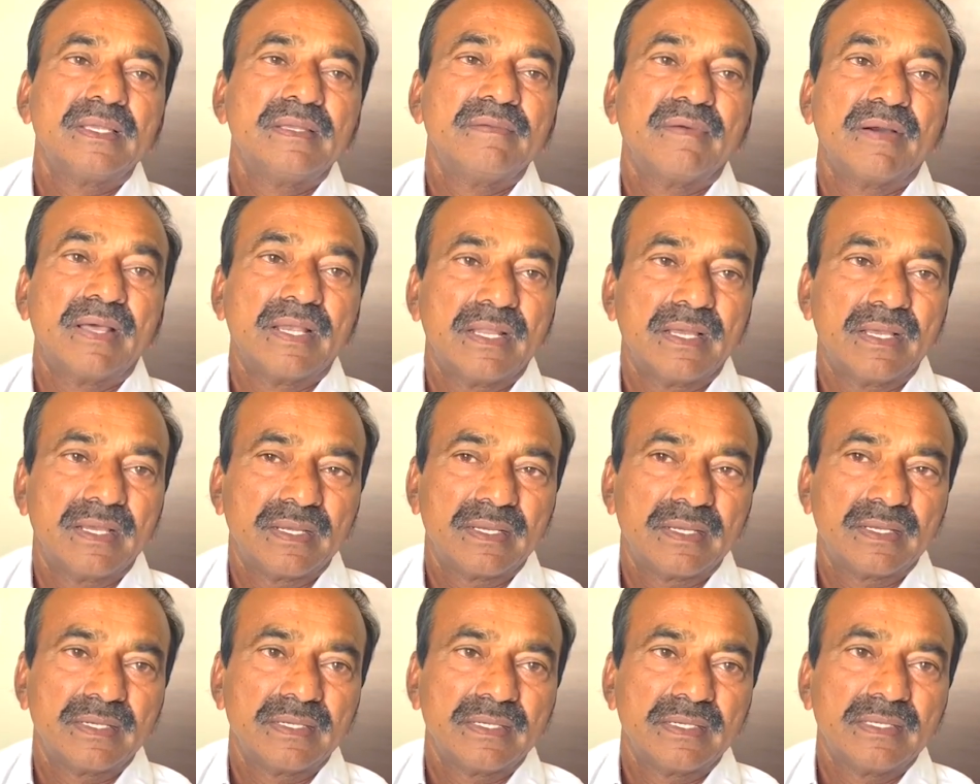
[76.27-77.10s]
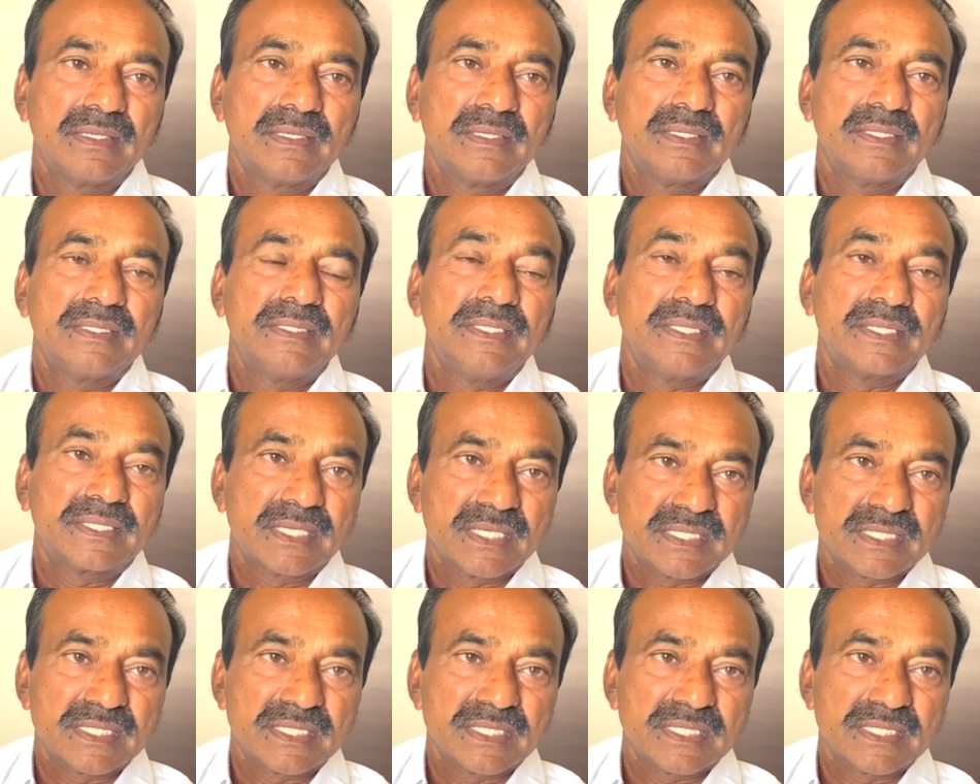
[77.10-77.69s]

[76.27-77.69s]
ఇవాళ ఈ